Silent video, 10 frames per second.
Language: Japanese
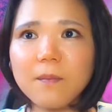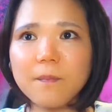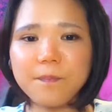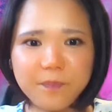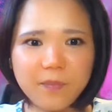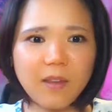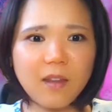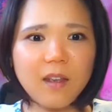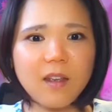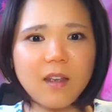い、
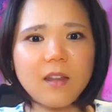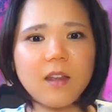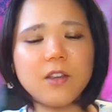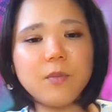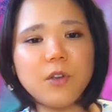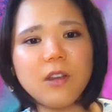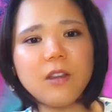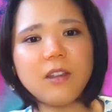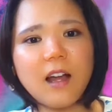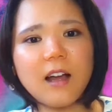で自分に
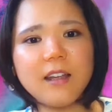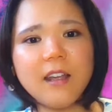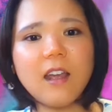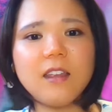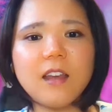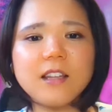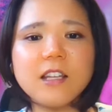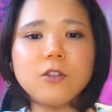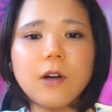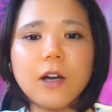似た意見や
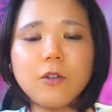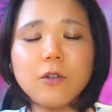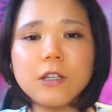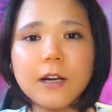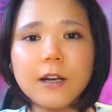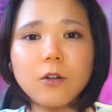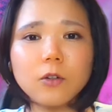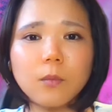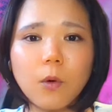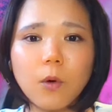思想が表示される
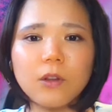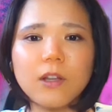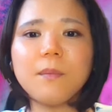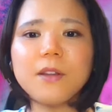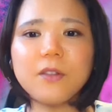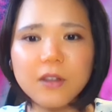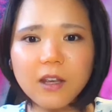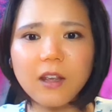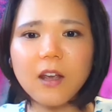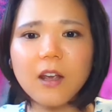ことも多くなります
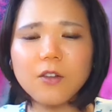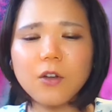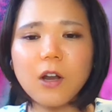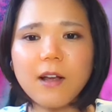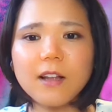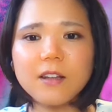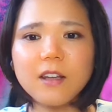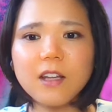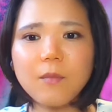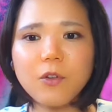しそれは好
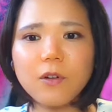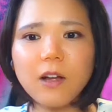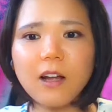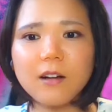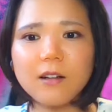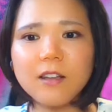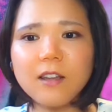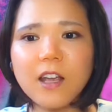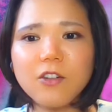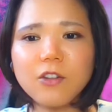きなものが似
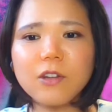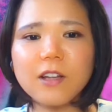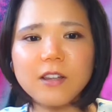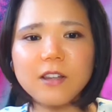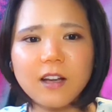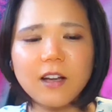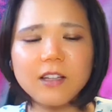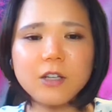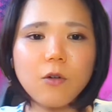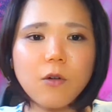ている人たちや
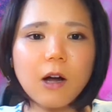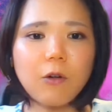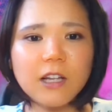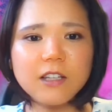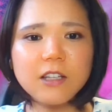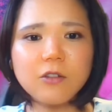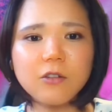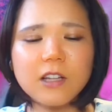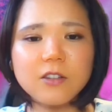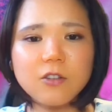思考が同じ
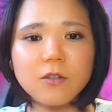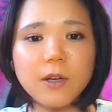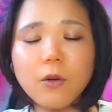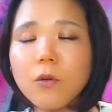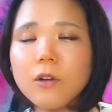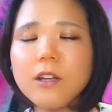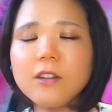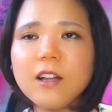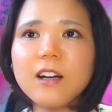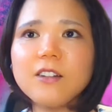人たちと、まあ、横に
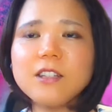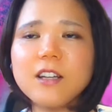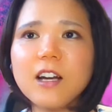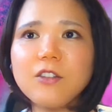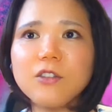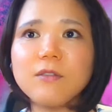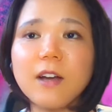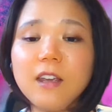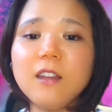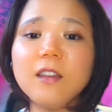つながる力として
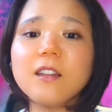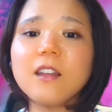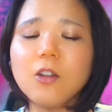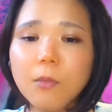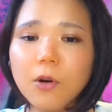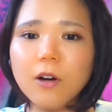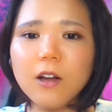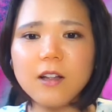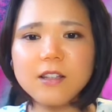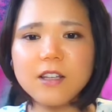はいいんですけども
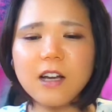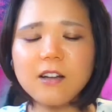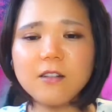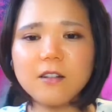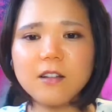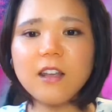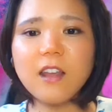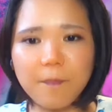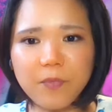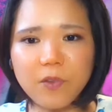違う意
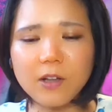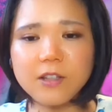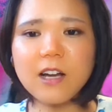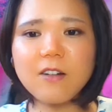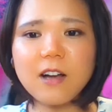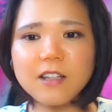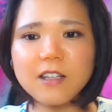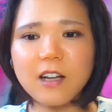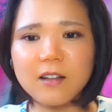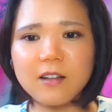見とか違う価
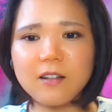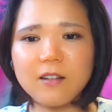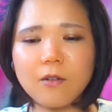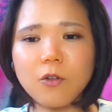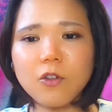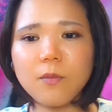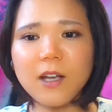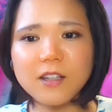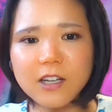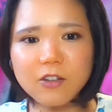値観好み
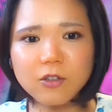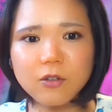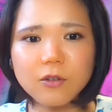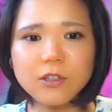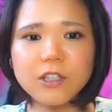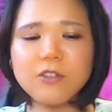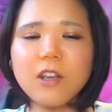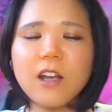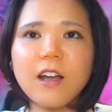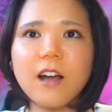が違う人を知
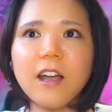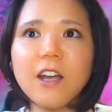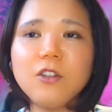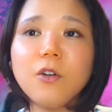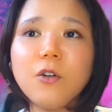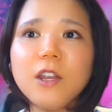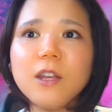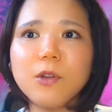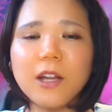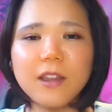る機会が減る要因
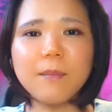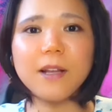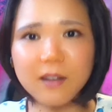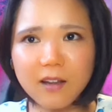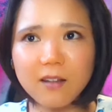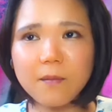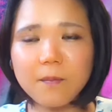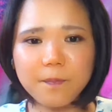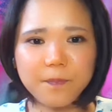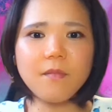にもなってますね。
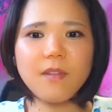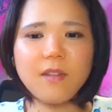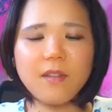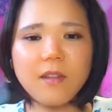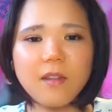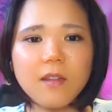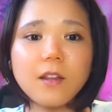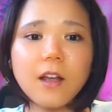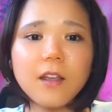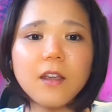
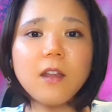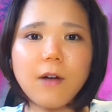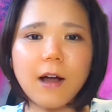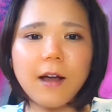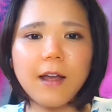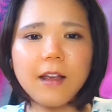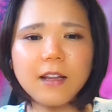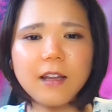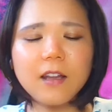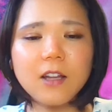で、最近では閉
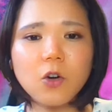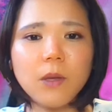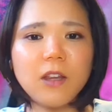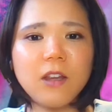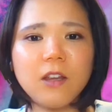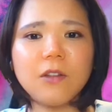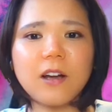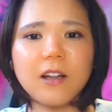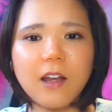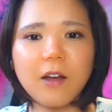鎖的なコミュニティの
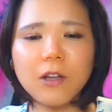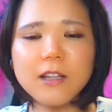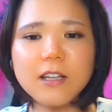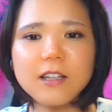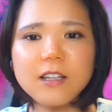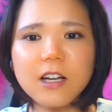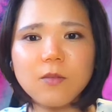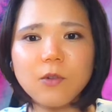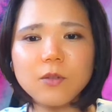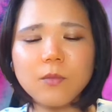中で同じ価値
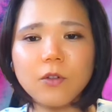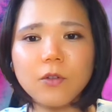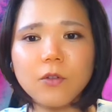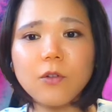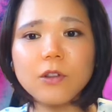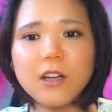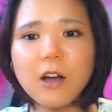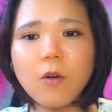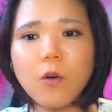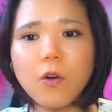観を持つ者同士
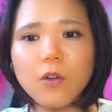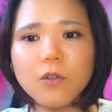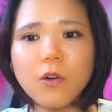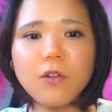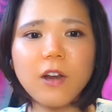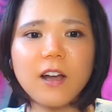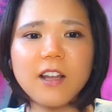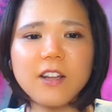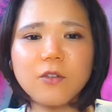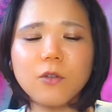が交流を繰り
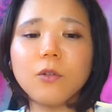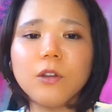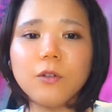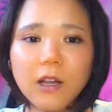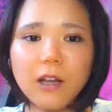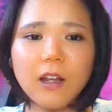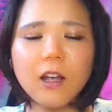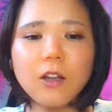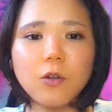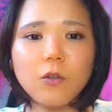返すことにより、
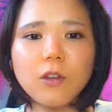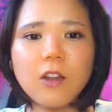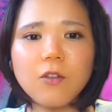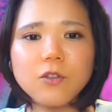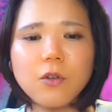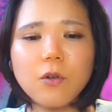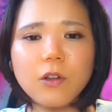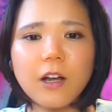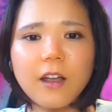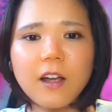特定の情
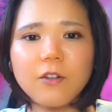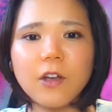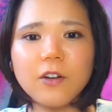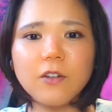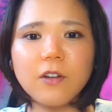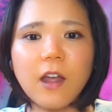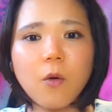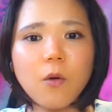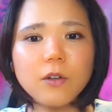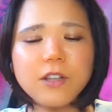報だけが増える
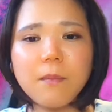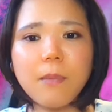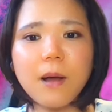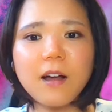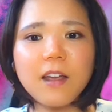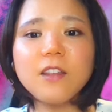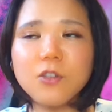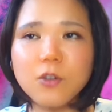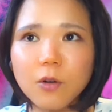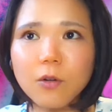エコーチェンバー
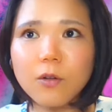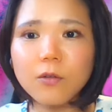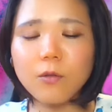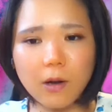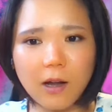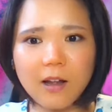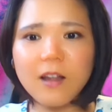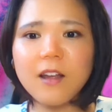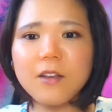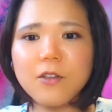現象とか、
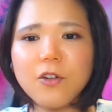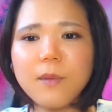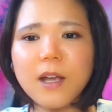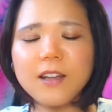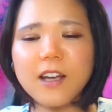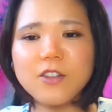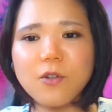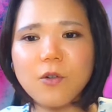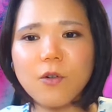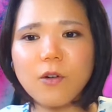興味がない
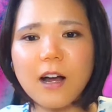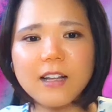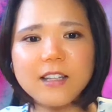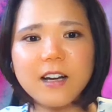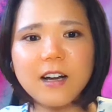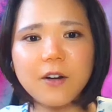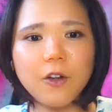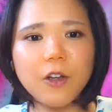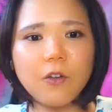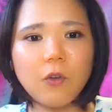情報が弾かれ
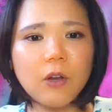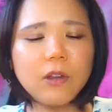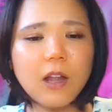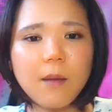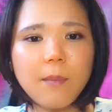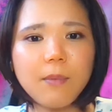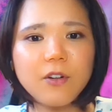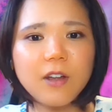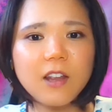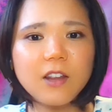る
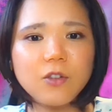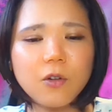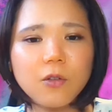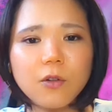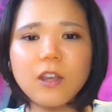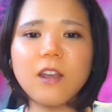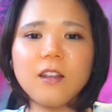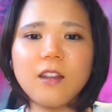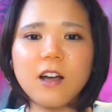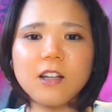フィルターバブル現象の危
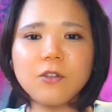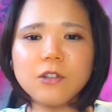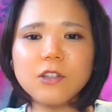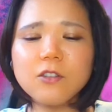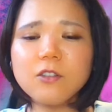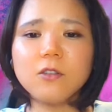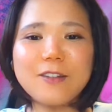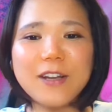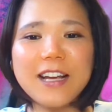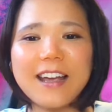険性が少しずつ
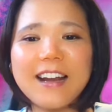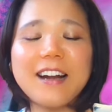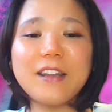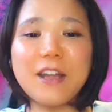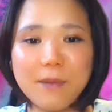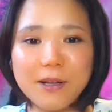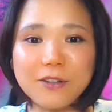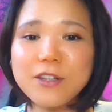取り上げられています。